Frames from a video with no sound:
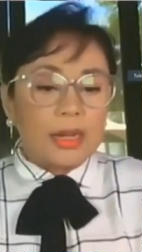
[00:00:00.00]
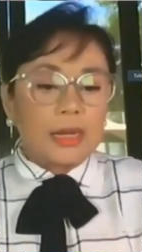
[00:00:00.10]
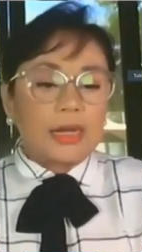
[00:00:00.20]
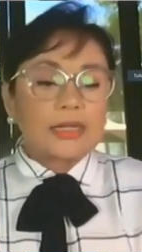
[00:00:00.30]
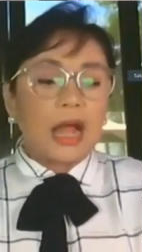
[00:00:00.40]

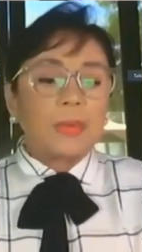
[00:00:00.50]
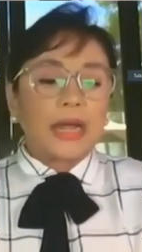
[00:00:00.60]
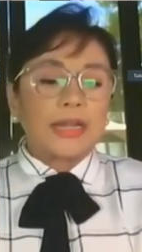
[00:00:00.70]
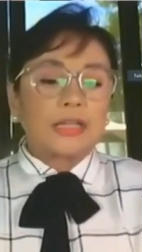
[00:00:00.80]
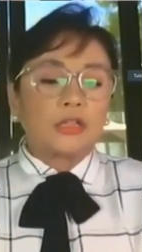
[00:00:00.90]
Kasama na
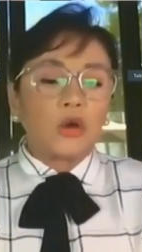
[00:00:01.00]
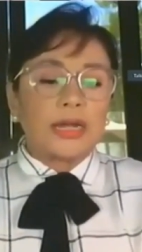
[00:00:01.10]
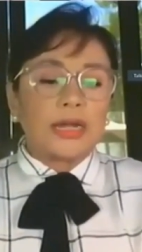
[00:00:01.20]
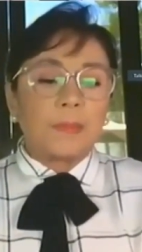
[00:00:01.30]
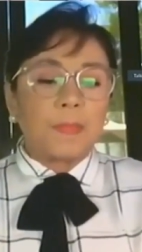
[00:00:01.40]
rito ang
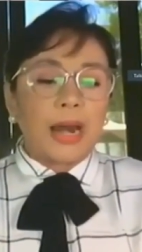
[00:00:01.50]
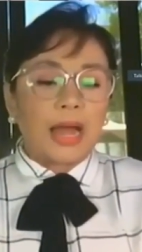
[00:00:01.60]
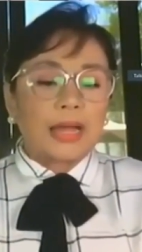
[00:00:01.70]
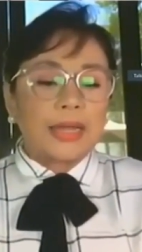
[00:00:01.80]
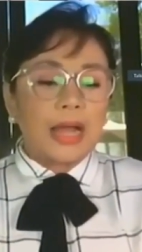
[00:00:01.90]
kanilang
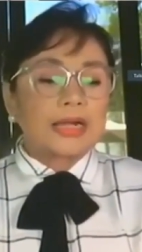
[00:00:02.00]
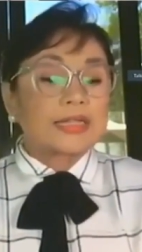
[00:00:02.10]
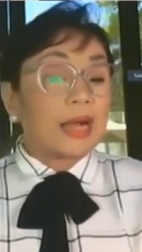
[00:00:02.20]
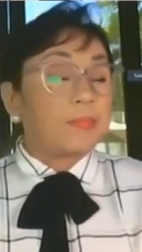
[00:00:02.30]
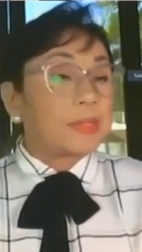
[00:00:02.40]
palagi ang
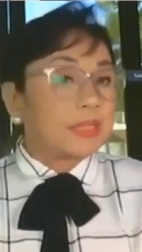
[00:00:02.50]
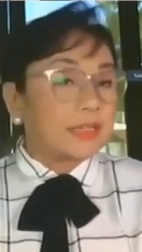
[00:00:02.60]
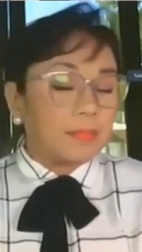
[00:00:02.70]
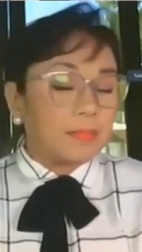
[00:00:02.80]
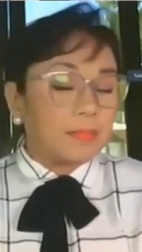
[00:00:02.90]
kasama sa
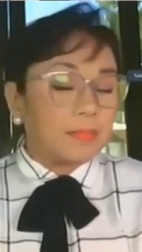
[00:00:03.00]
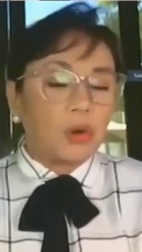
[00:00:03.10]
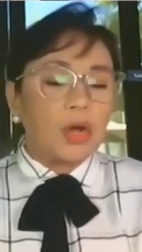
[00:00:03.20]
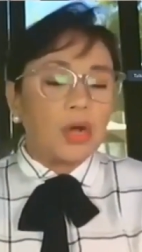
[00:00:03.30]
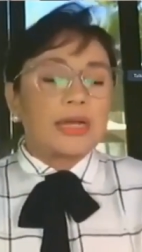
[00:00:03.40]

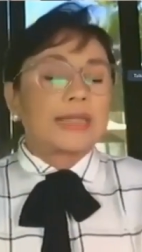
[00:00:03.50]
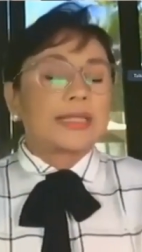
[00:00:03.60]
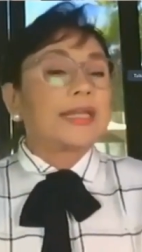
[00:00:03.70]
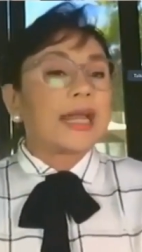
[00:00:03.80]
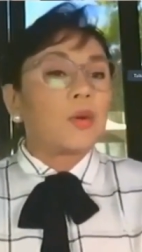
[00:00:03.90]
trabaho na
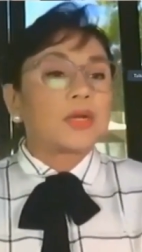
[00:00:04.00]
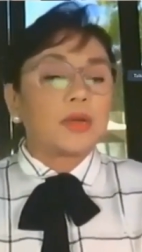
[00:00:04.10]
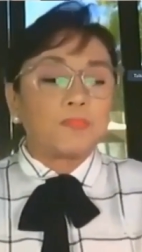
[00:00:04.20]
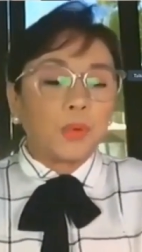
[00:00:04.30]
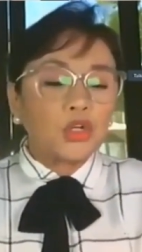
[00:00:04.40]
tinatawag
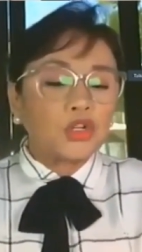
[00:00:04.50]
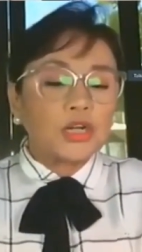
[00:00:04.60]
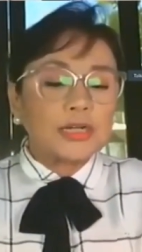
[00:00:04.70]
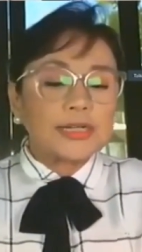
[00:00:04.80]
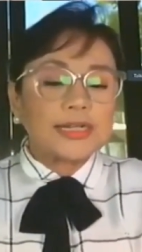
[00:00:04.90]
na
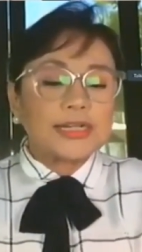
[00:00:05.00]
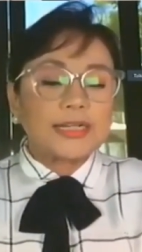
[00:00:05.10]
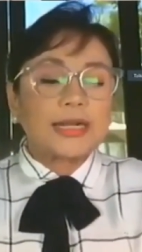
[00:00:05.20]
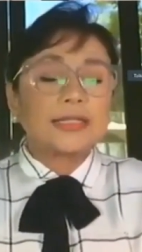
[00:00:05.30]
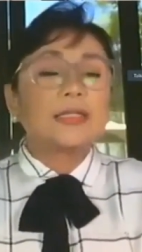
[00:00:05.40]
personal
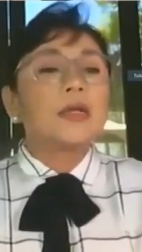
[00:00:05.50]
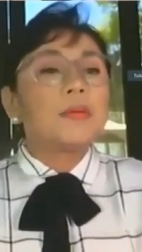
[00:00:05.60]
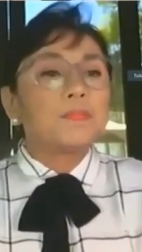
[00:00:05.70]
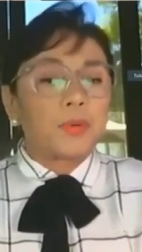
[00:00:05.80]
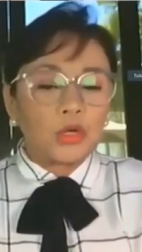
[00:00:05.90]
assistant,
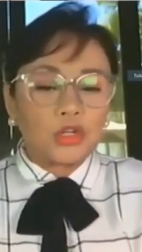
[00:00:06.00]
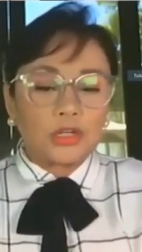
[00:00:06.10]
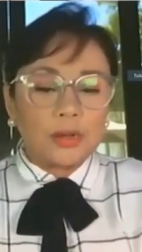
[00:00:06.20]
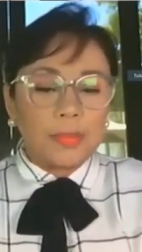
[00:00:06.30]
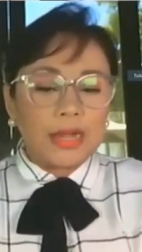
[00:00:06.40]

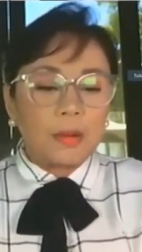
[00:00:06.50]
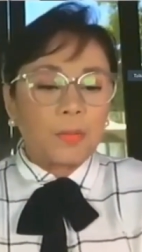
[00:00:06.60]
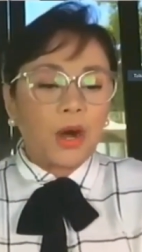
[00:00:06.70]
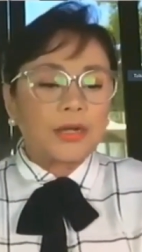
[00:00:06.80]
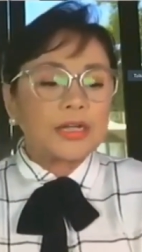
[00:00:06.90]
personal makeup
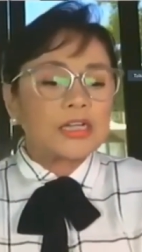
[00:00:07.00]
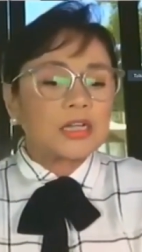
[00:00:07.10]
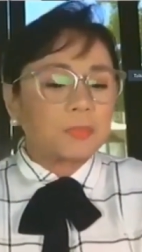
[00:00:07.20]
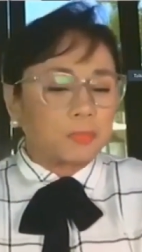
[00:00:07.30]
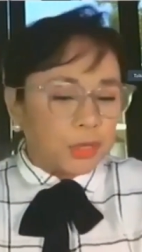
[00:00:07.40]
artist,
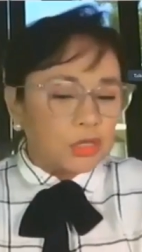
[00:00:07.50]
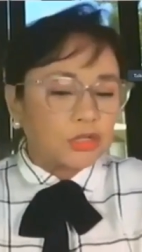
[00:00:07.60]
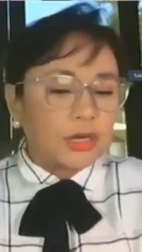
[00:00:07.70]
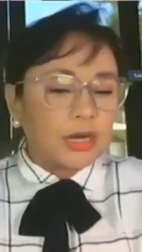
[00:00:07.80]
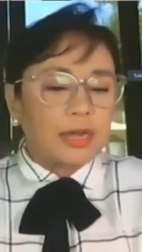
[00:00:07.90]

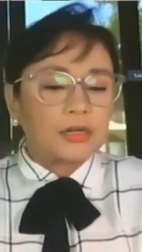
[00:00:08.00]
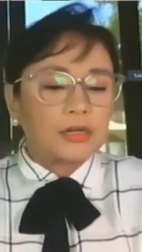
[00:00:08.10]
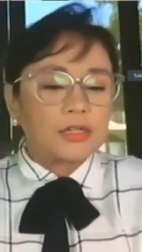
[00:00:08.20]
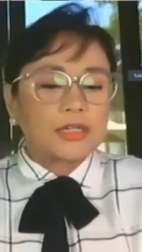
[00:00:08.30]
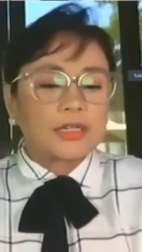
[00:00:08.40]
personal
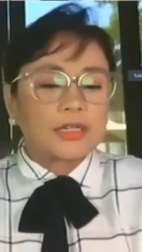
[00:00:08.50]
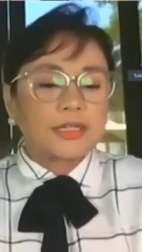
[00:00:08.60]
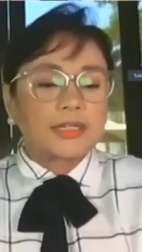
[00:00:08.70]
hairstylist,